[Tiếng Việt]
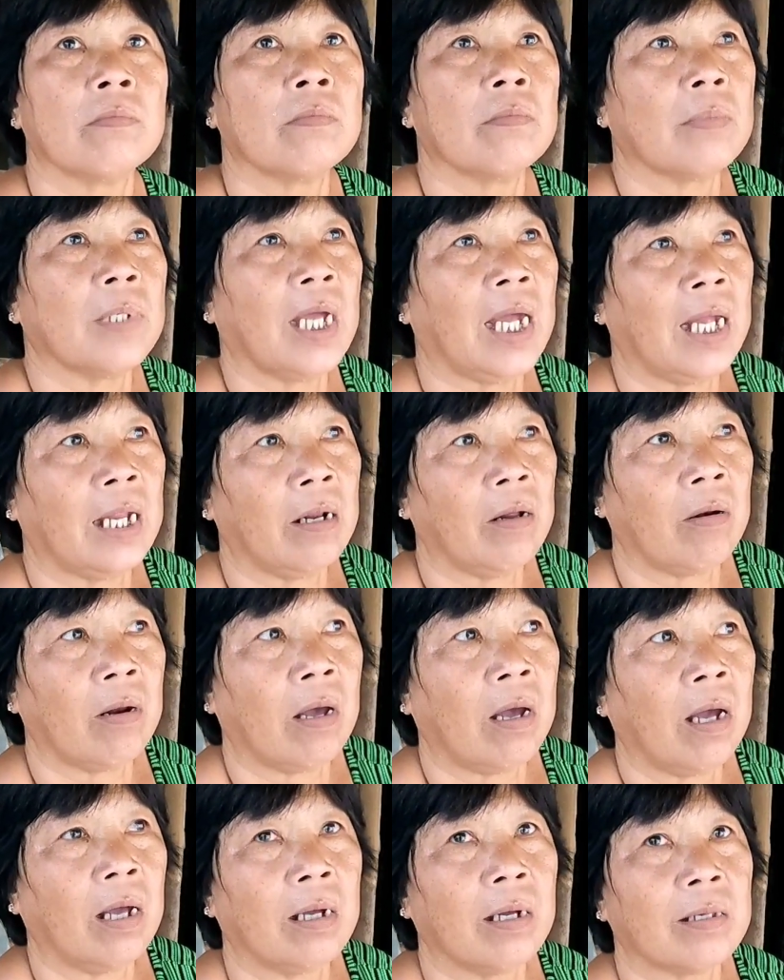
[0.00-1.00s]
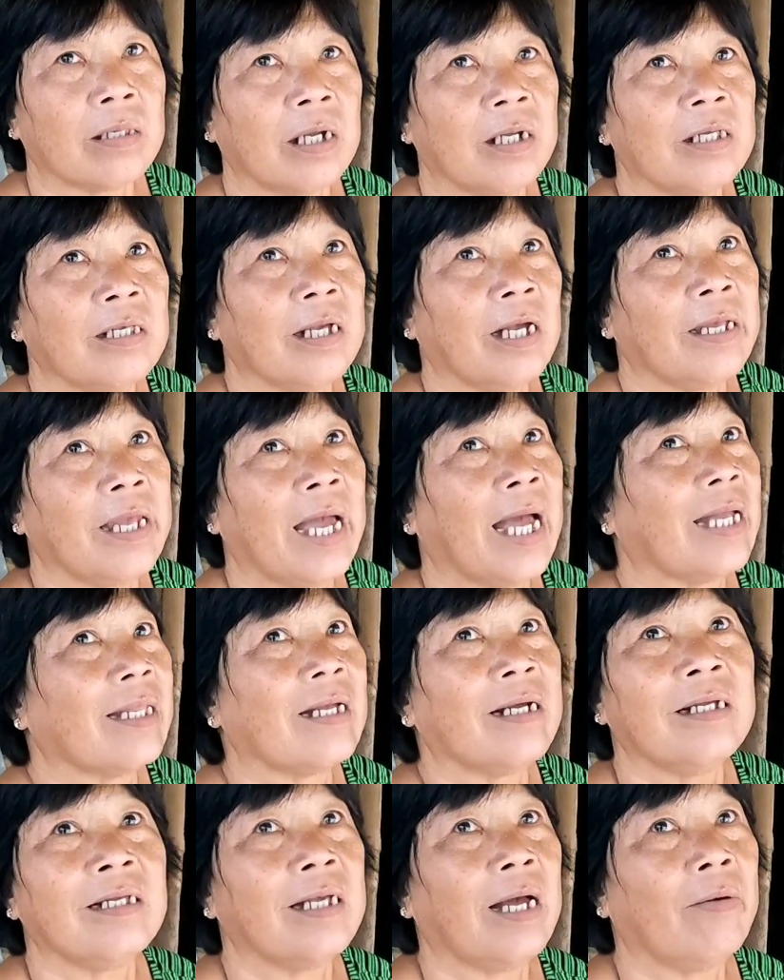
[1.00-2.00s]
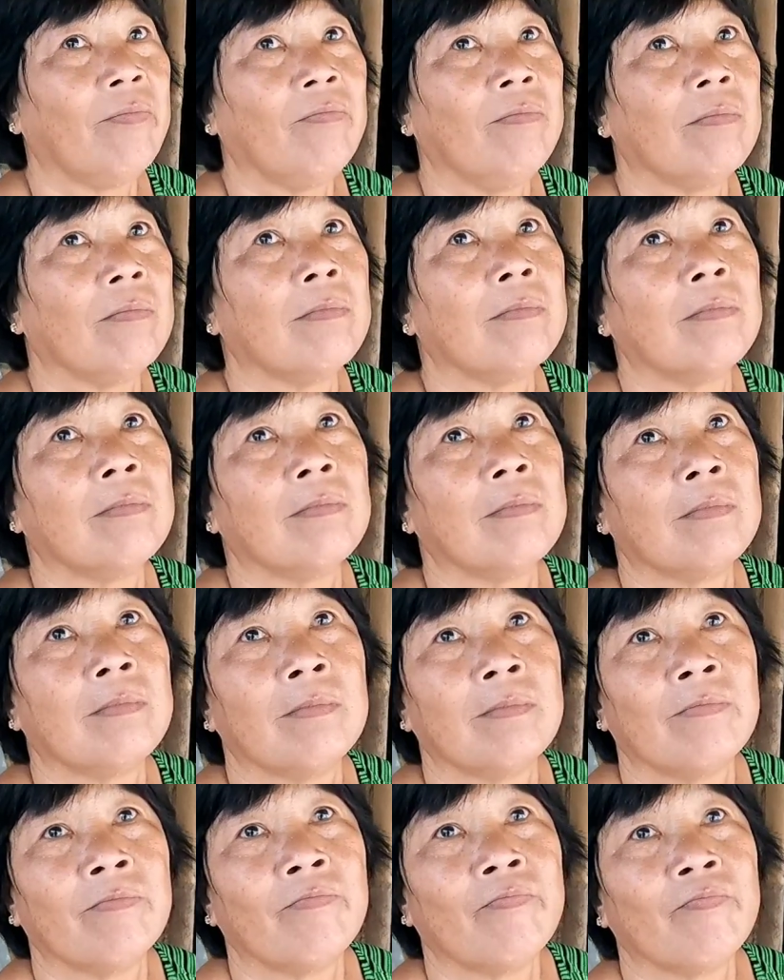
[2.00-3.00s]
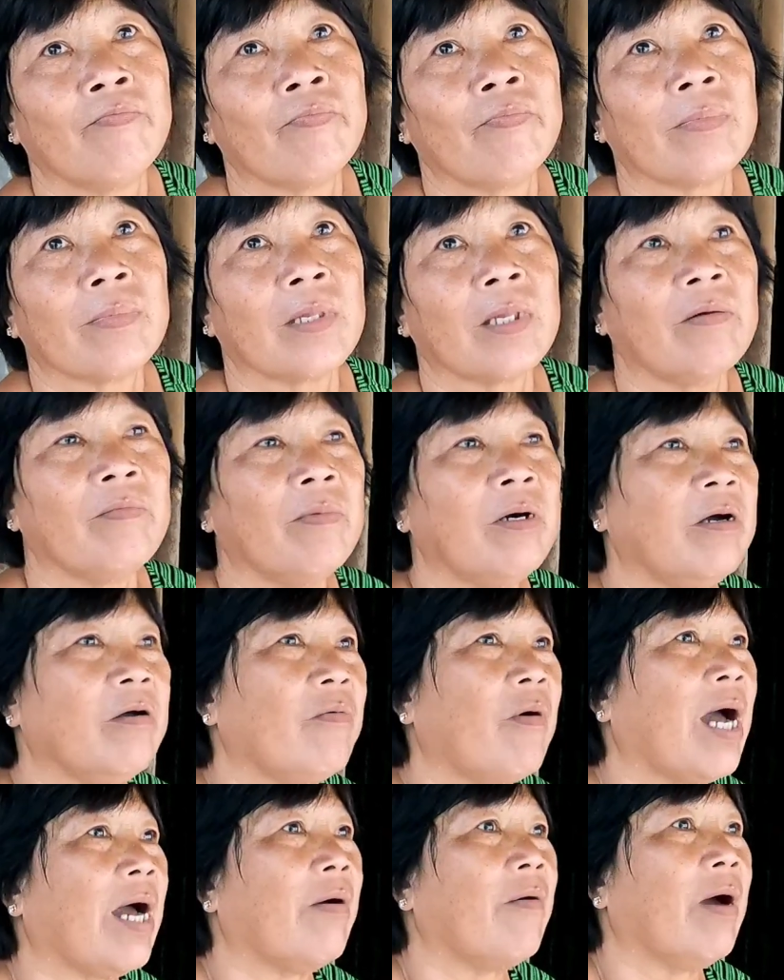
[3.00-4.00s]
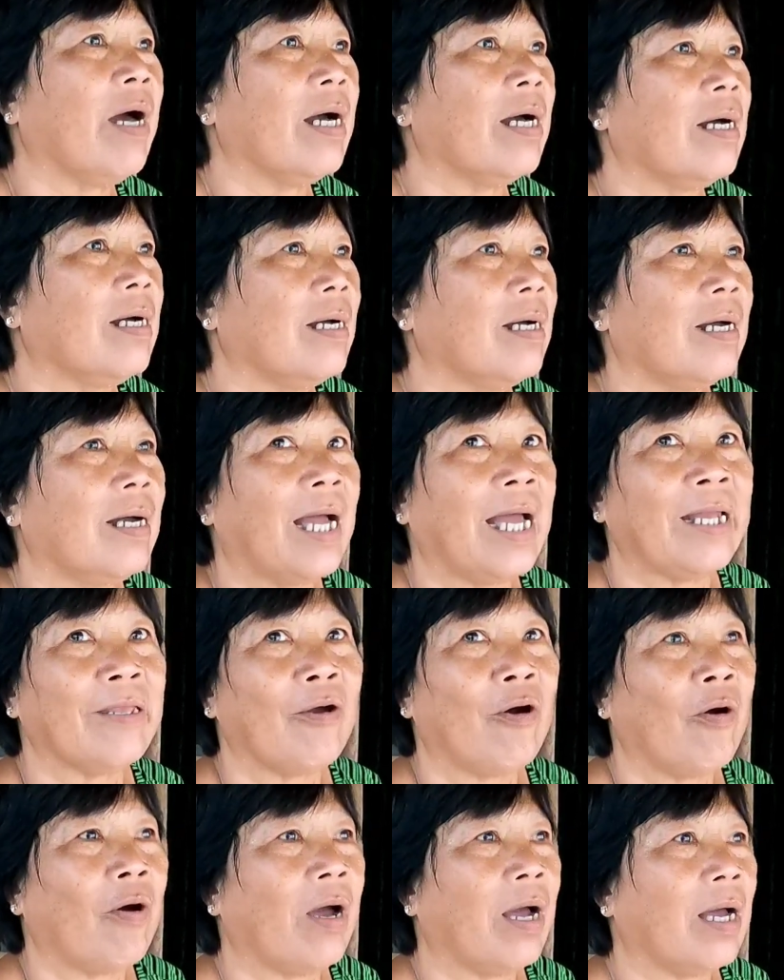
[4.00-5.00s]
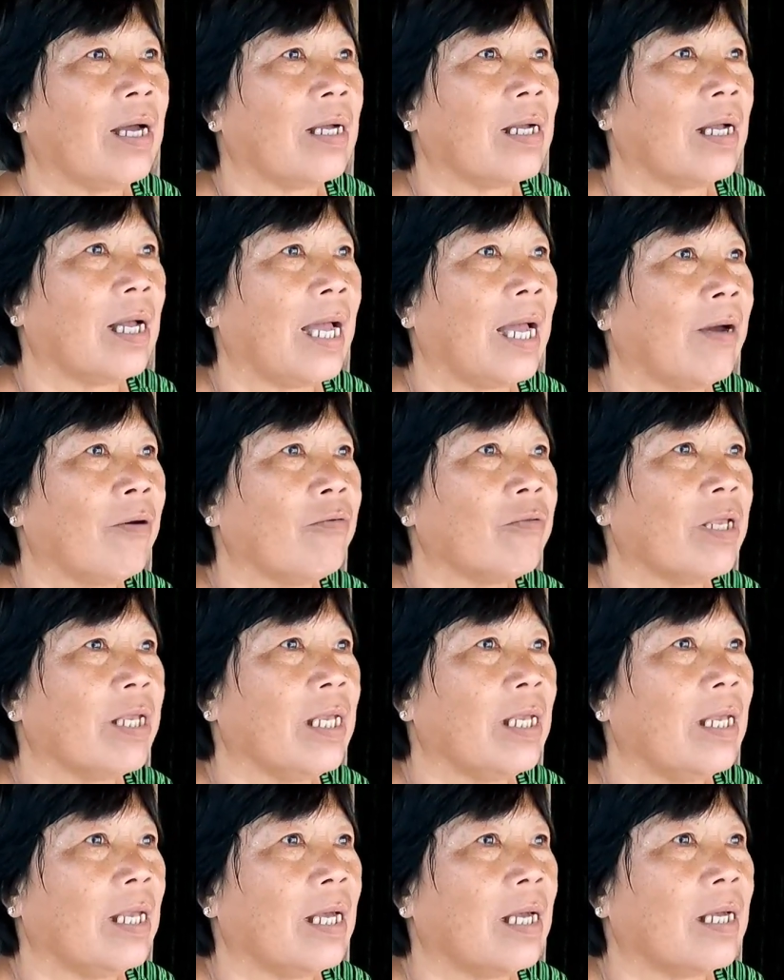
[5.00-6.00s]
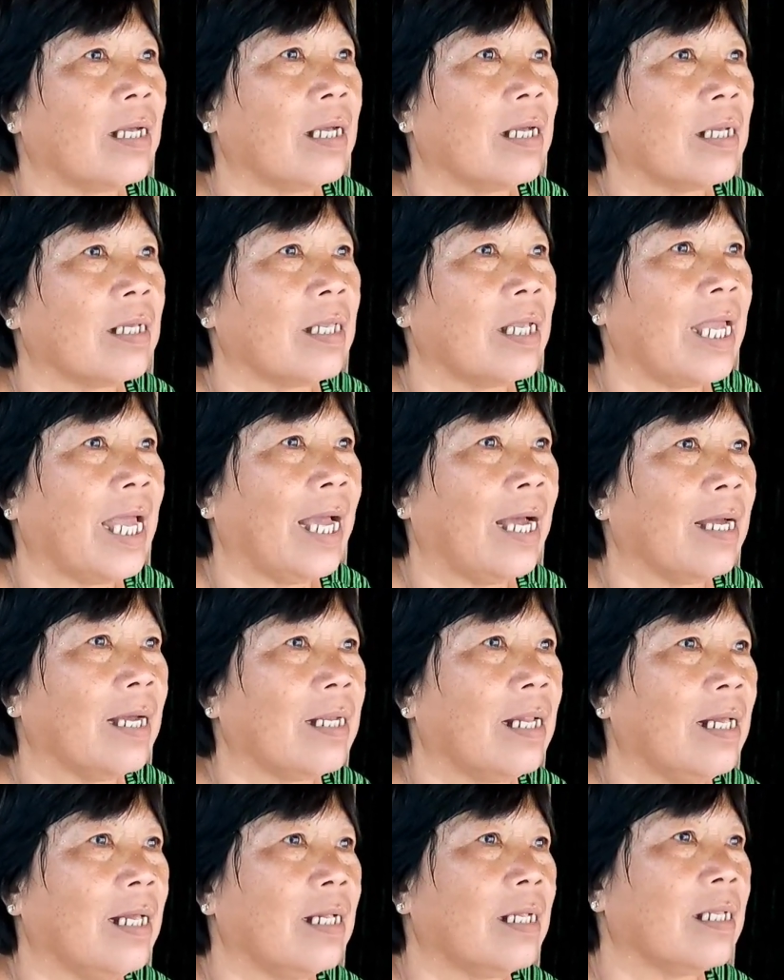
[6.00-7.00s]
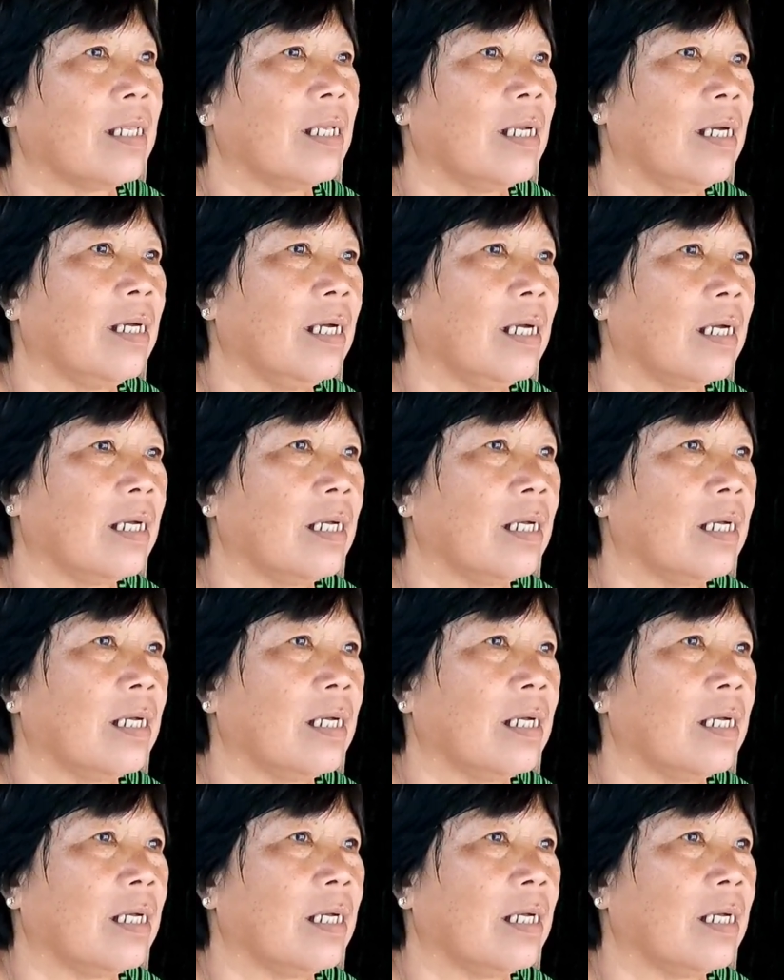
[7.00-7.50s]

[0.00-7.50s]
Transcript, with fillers: ừ, ai đâu lo tự sợ già tự sống tự sống tự bươi quào ăn ai cho gạo thì à, thì ăn rồi đó chứ